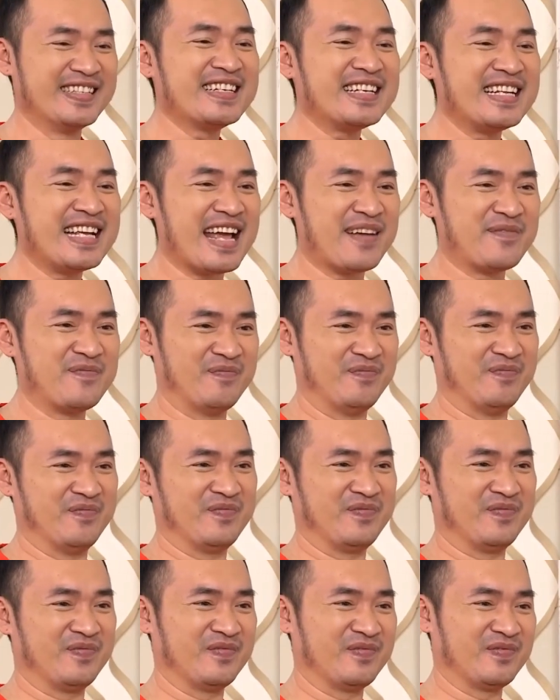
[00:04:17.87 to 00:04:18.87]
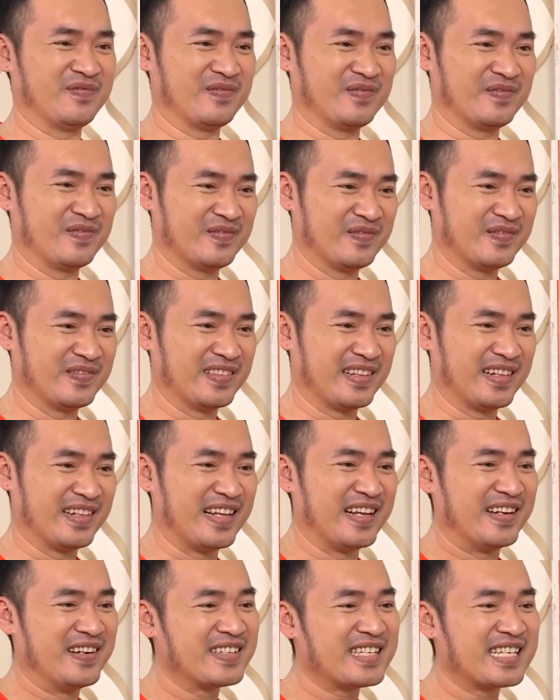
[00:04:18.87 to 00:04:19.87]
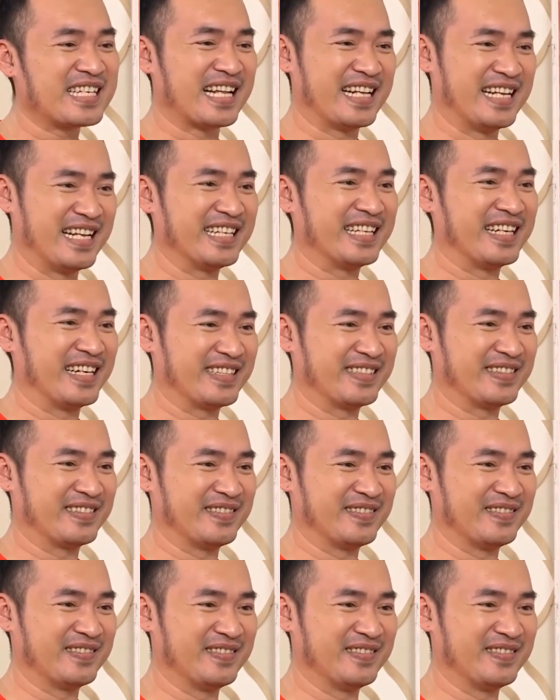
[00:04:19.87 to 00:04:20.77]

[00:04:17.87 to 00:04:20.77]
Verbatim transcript: ước đi em để ước trở thành hiện thực